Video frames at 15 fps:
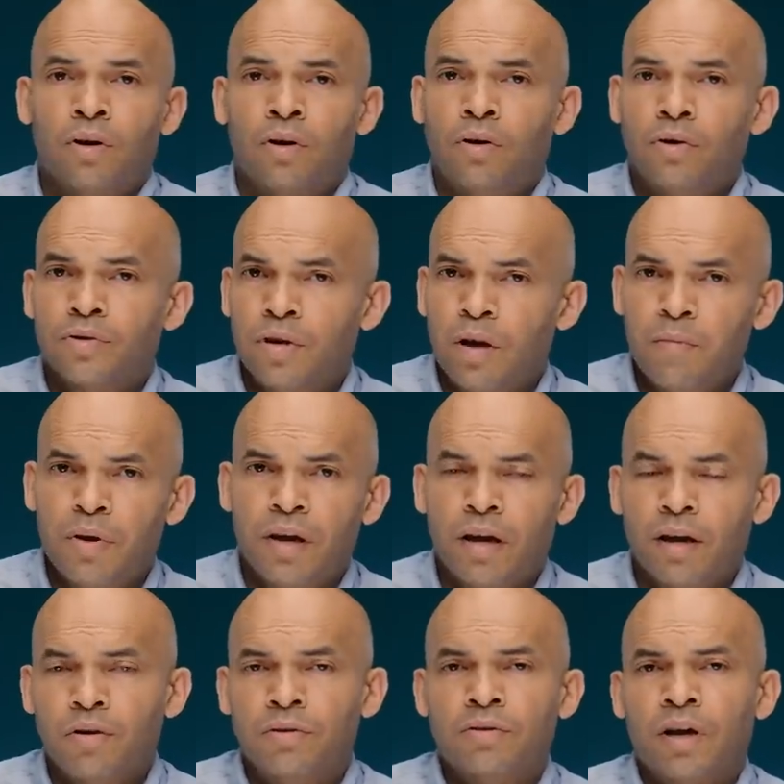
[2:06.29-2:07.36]
José
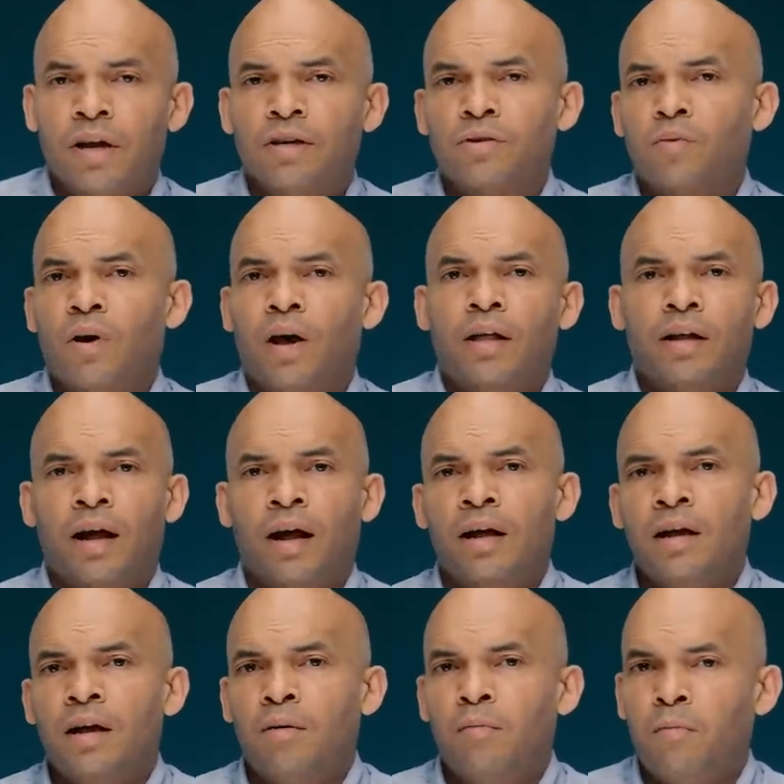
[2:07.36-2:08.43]
Miguel González
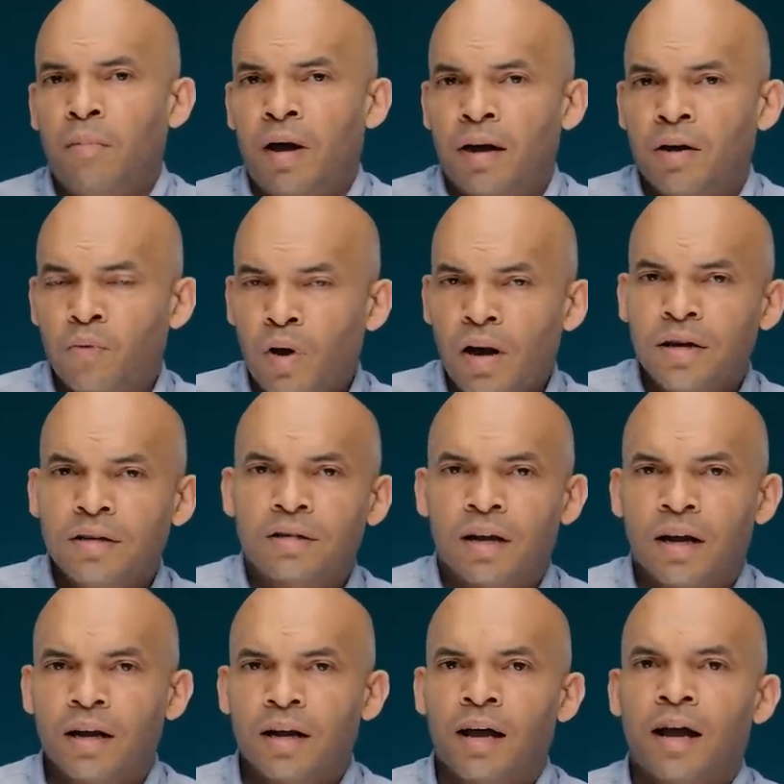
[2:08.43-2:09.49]
Cuadra, Manuel
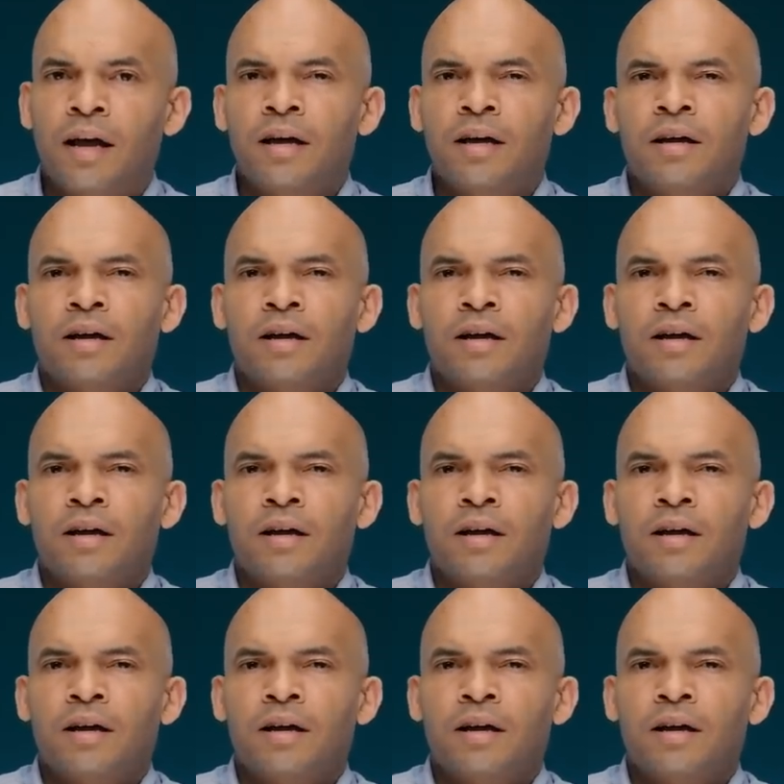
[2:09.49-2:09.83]
Estrella